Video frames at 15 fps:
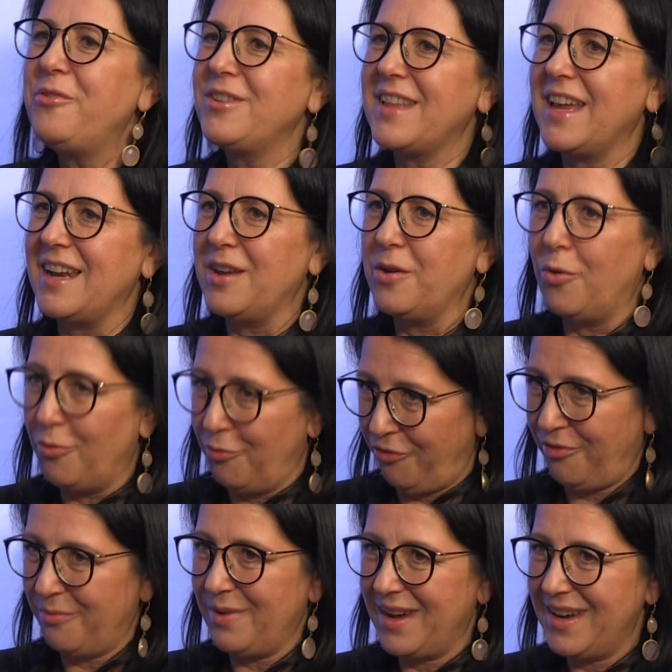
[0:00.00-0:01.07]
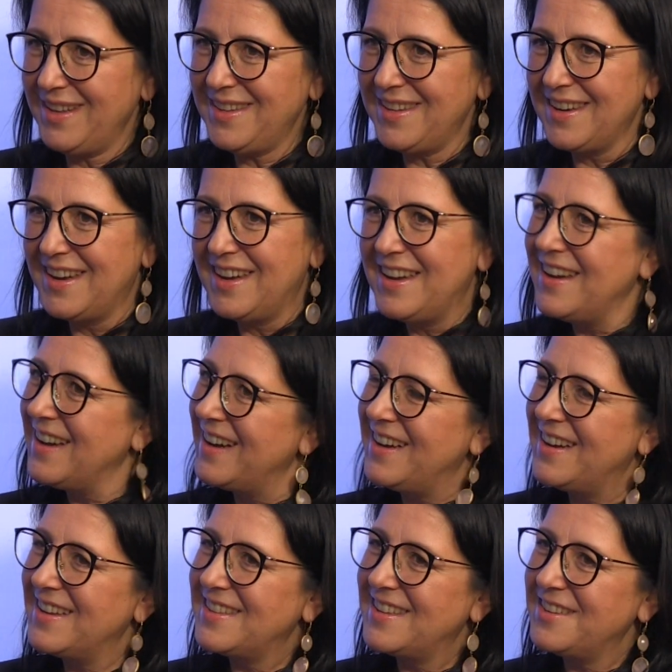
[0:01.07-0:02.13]
für deine Offenheit,
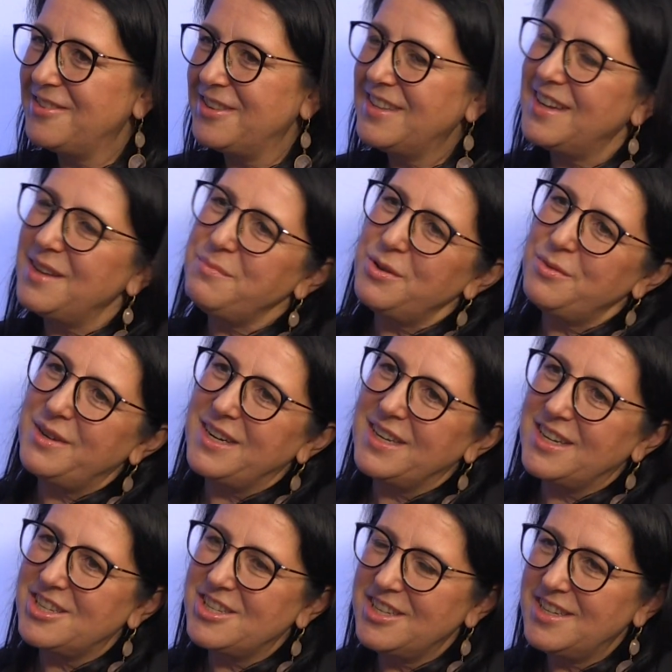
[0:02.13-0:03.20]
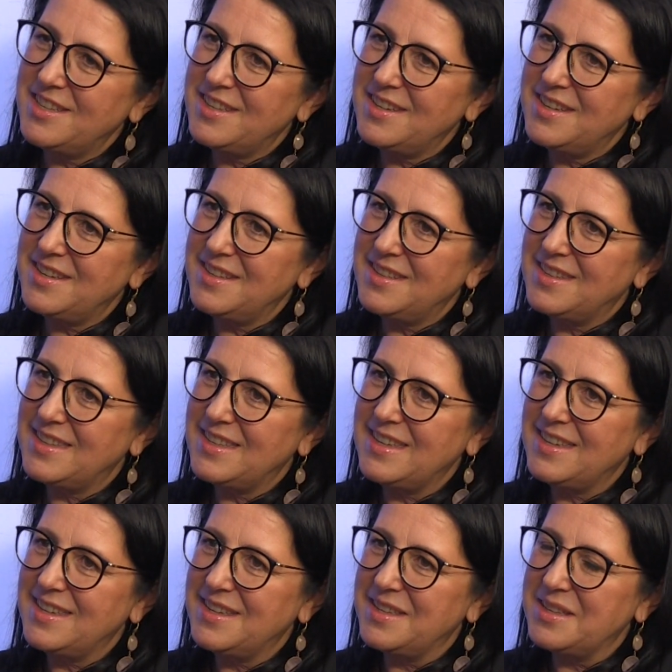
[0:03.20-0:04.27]
äh, denn heute reden wir über eine Geschichte,
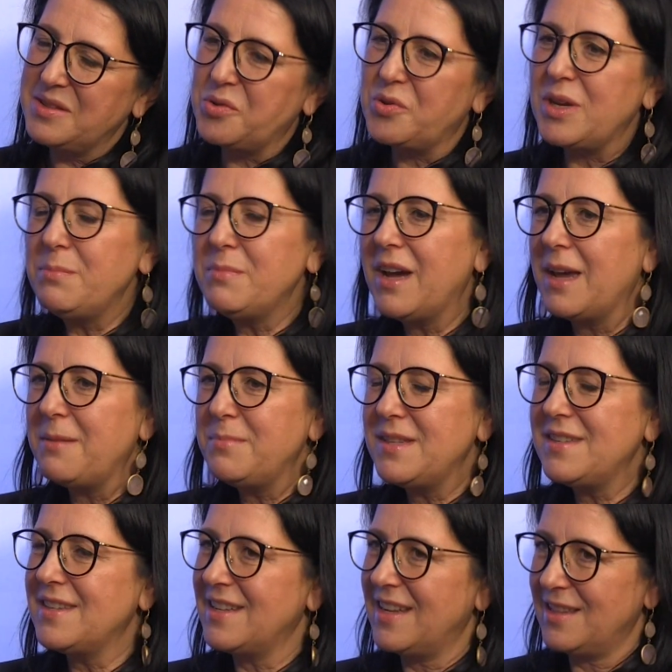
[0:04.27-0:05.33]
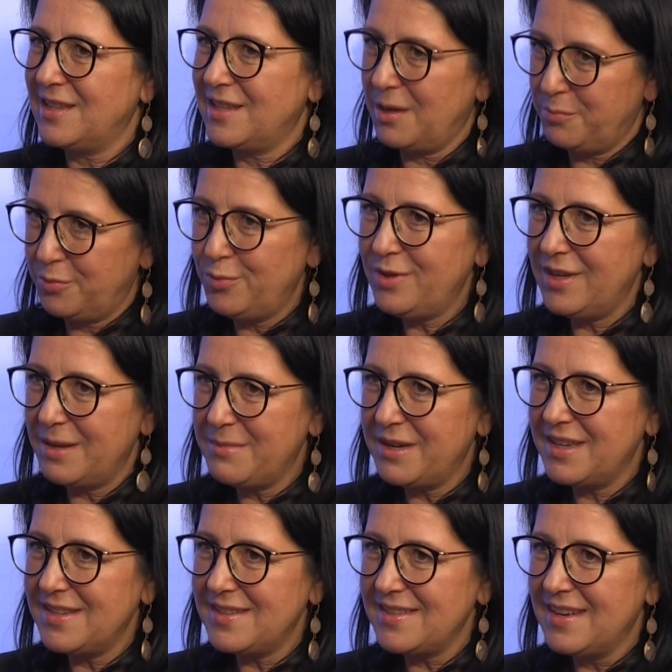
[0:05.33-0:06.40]
die noch immer ein bisschen ein
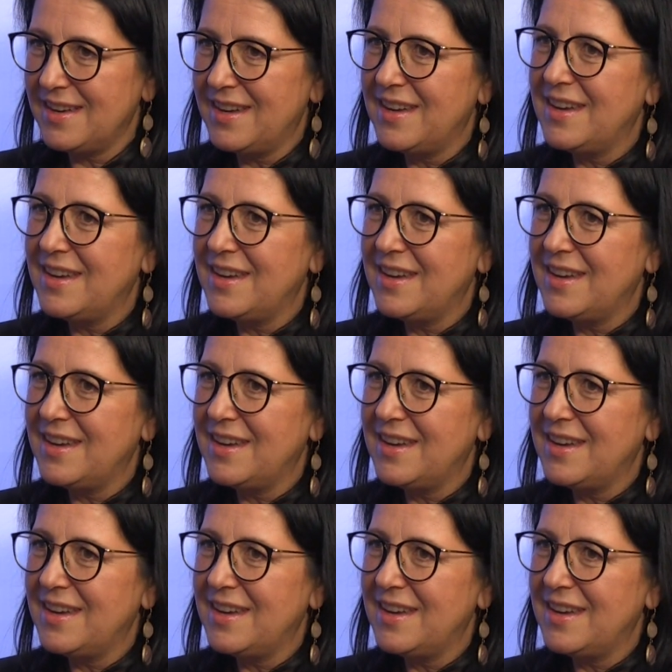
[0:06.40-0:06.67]
Tabuthema ist,